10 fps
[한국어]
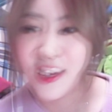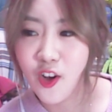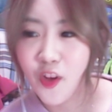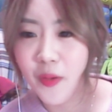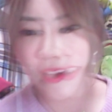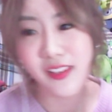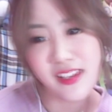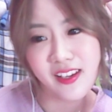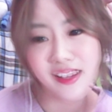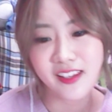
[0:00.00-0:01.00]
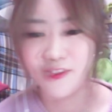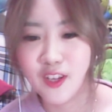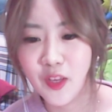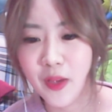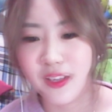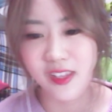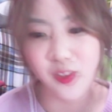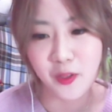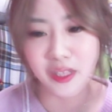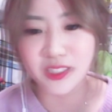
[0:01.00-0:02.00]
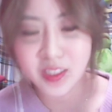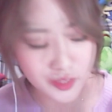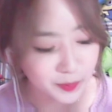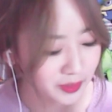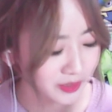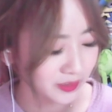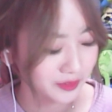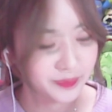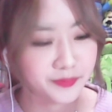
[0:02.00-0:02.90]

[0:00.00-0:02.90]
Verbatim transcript: 이거 베스티 우리 베스티 노래 싱글베즈